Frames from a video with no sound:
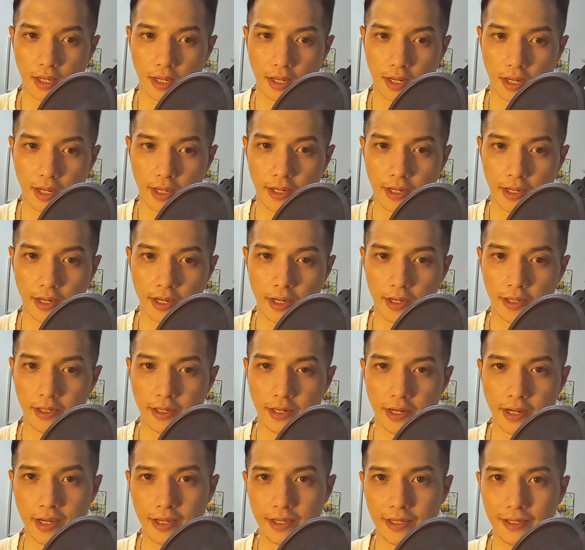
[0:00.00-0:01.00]
Hai hai
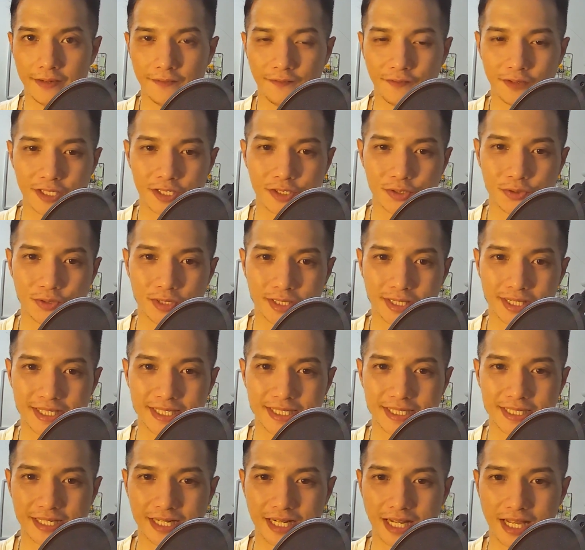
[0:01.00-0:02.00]
hai Fit Squad,
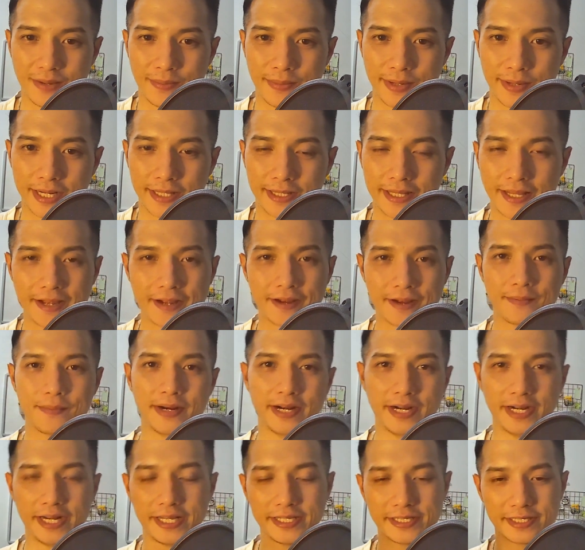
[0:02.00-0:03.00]
selamat datang kembali
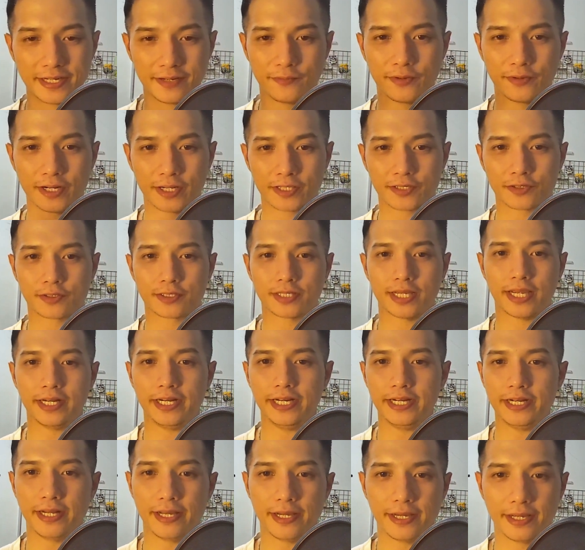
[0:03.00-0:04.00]
di channel Mindless Squad
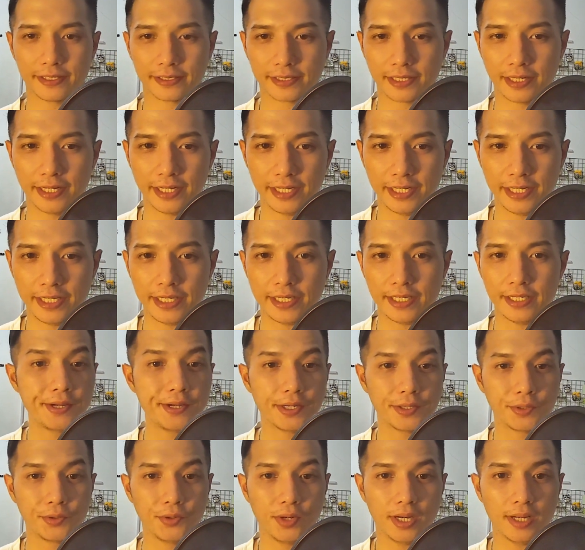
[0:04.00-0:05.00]
ID dan kali ini
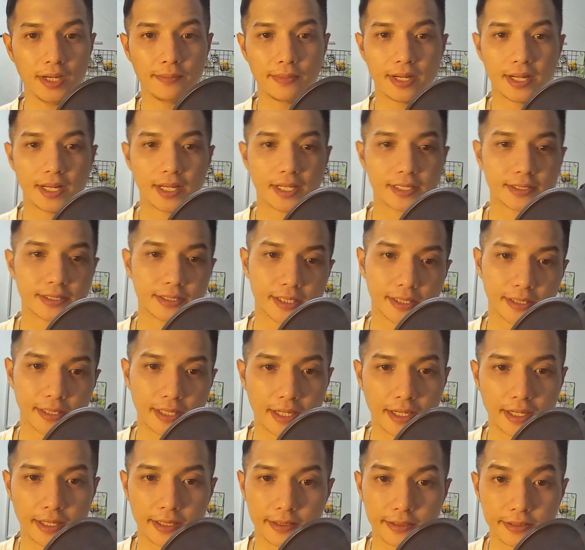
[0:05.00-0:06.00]
gue akan bahas
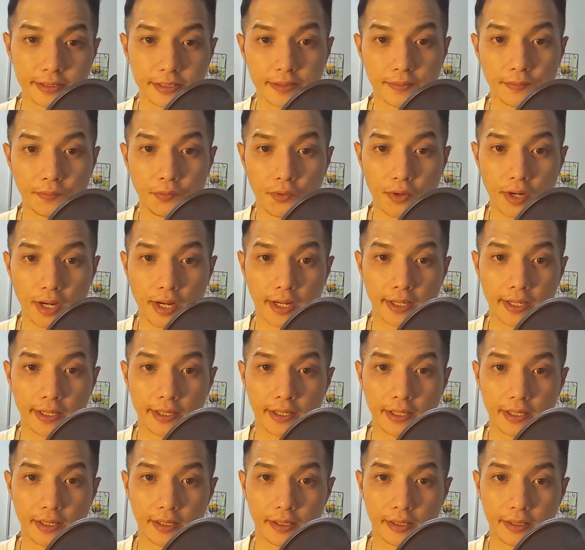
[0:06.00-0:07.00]
tentang sebuah
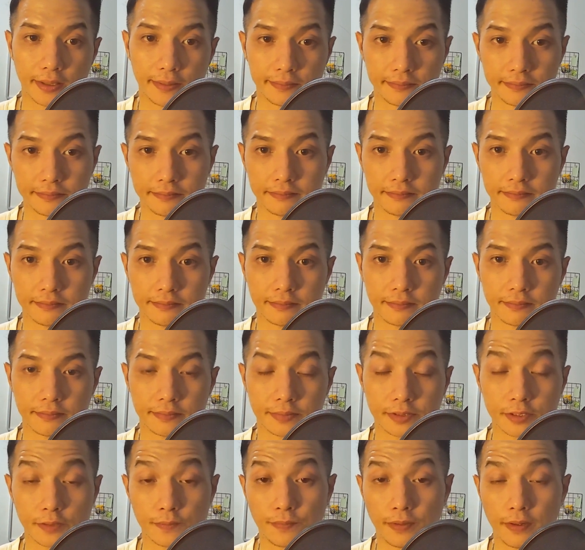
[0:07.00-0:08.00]
um,
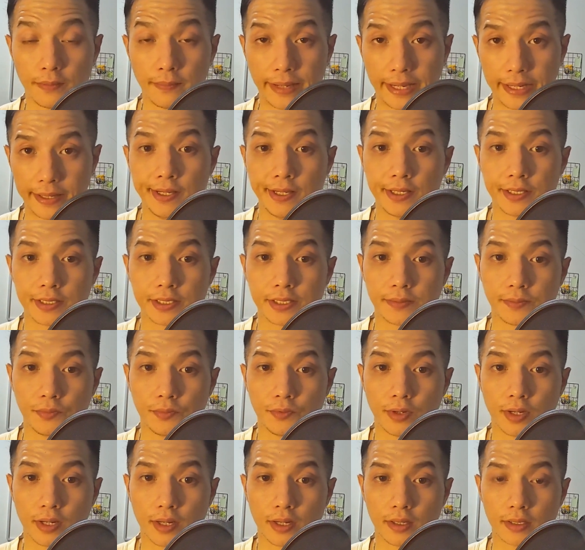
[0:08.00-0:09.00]
suplemen,
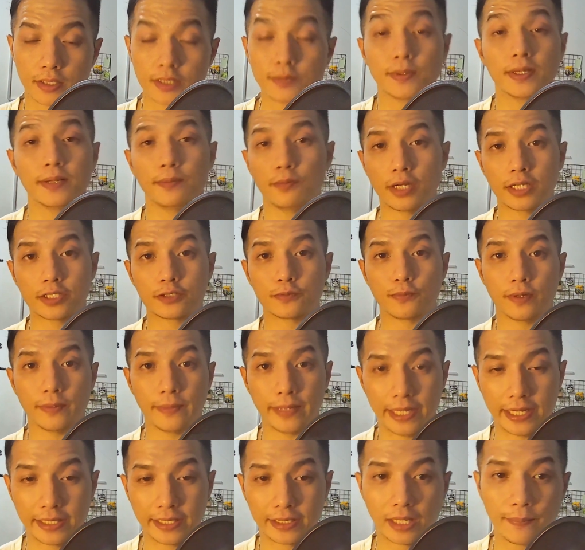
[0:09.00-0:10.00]
sebuah sebenarnya bukan suplemen
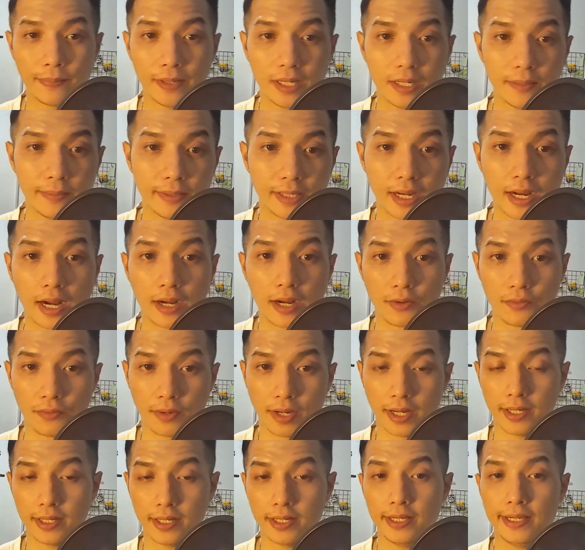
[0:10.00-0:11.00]
ya, tapi lebih ke
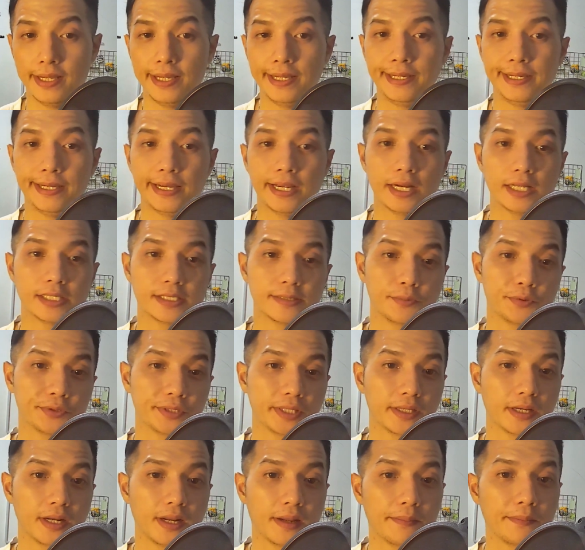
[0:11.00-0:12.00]
kandungan yang
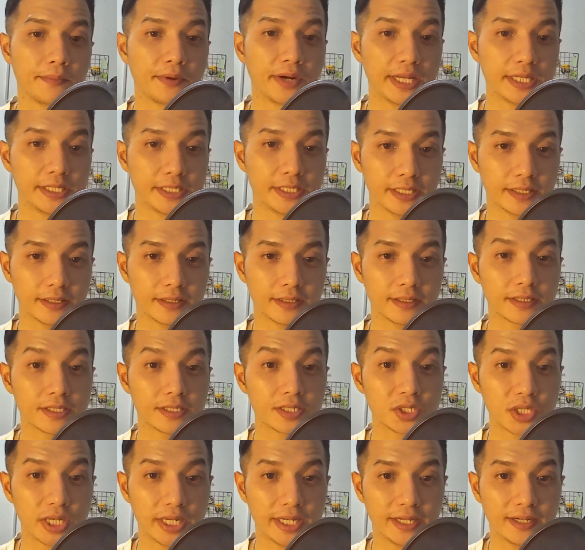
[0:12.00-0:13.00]
disebutnya adalah branched
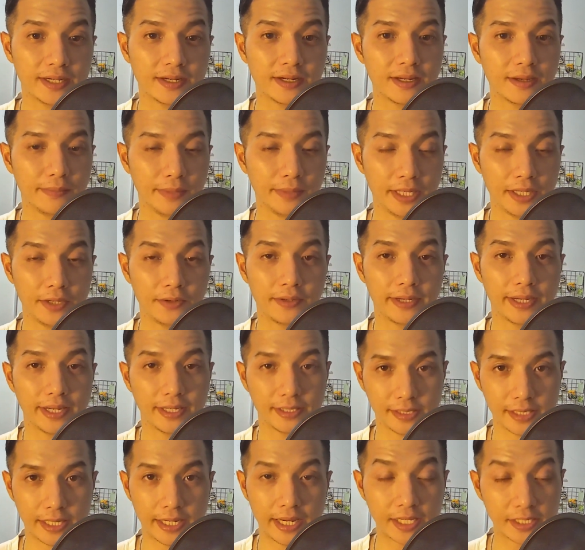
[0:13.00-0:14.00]
chain amino
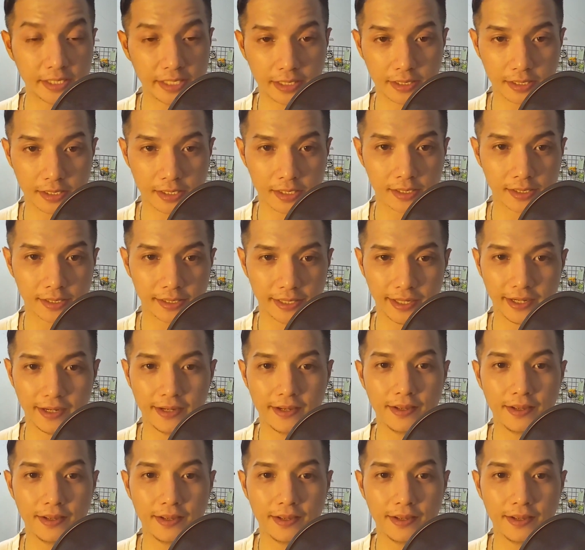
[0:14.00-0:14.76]
acids ya.